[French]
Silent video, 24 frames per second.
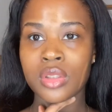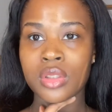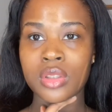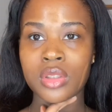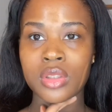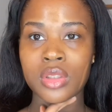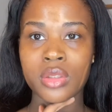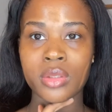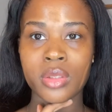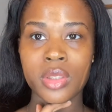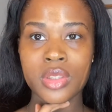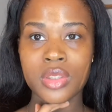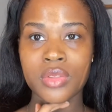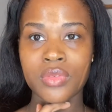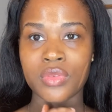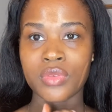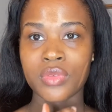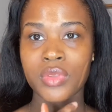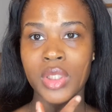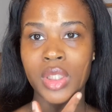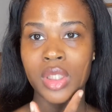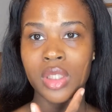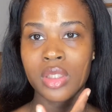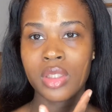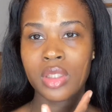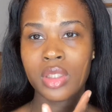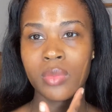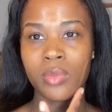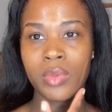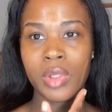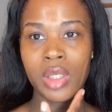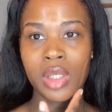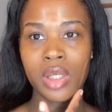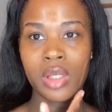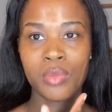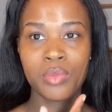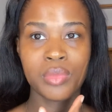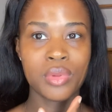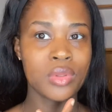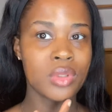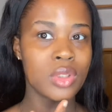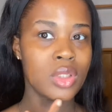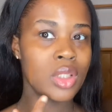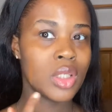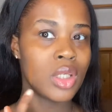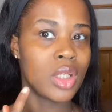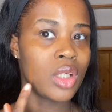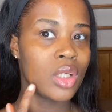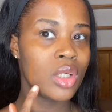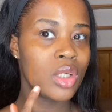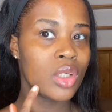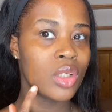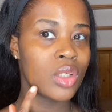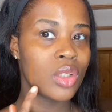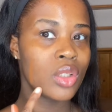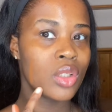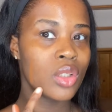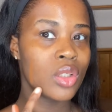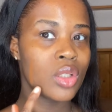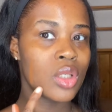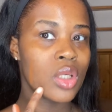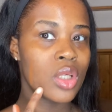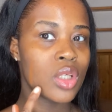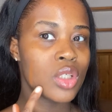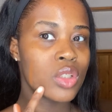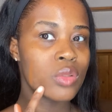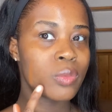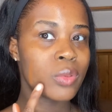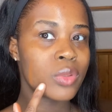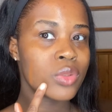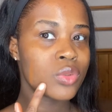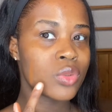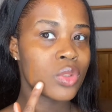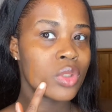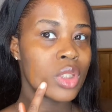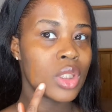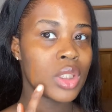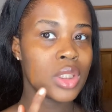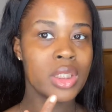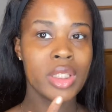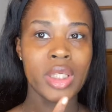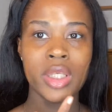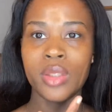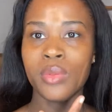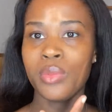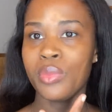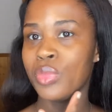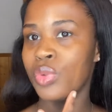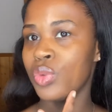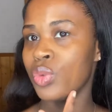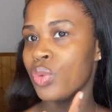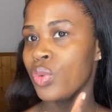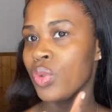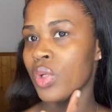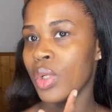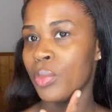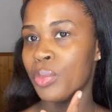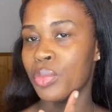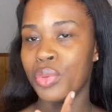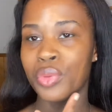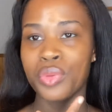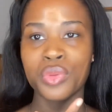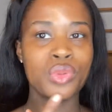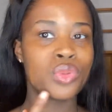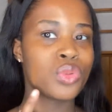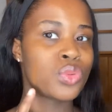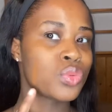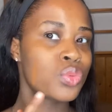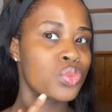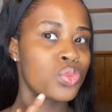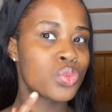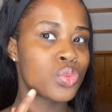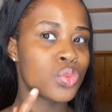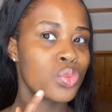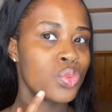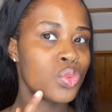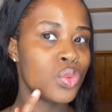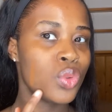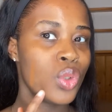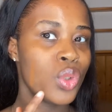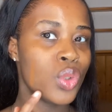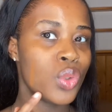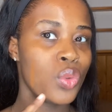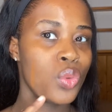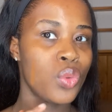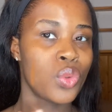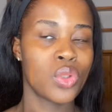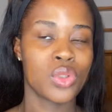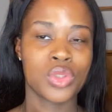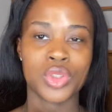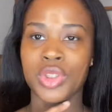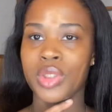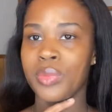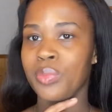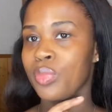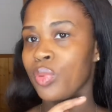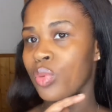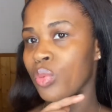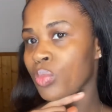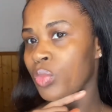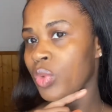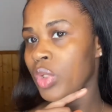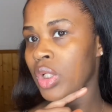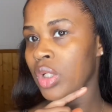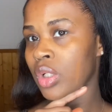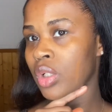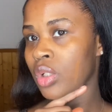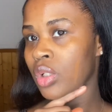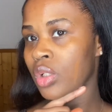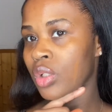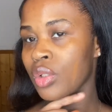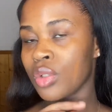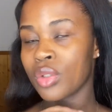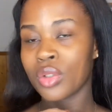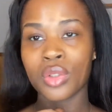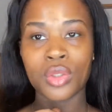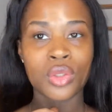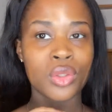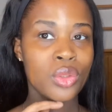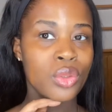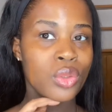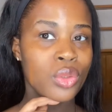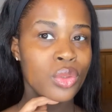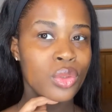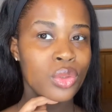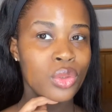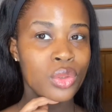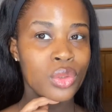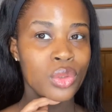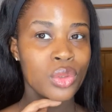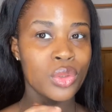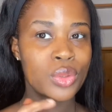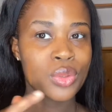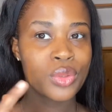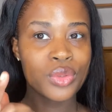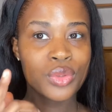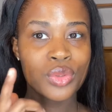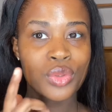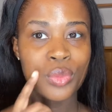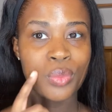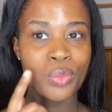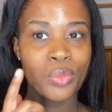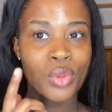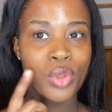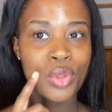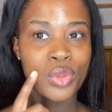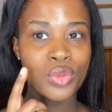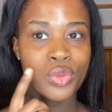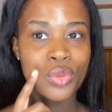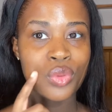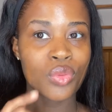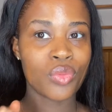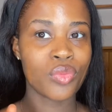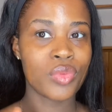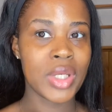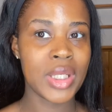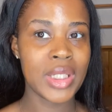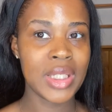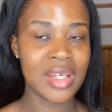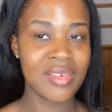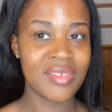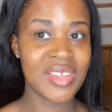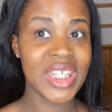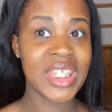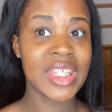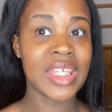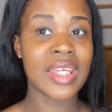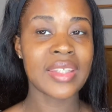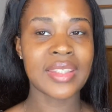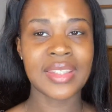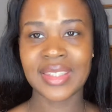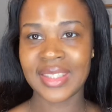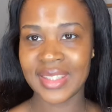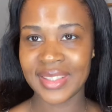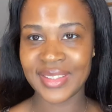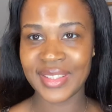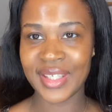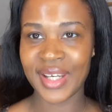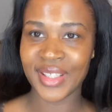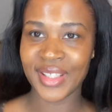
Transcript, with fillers: Je sais pas si vous voyez, il m'a l'air un peu clair. Je pense que Kenya est mieux à plus de sous-tons euh, orangés pour moi. Je pense qu'on va aller avec Kenya.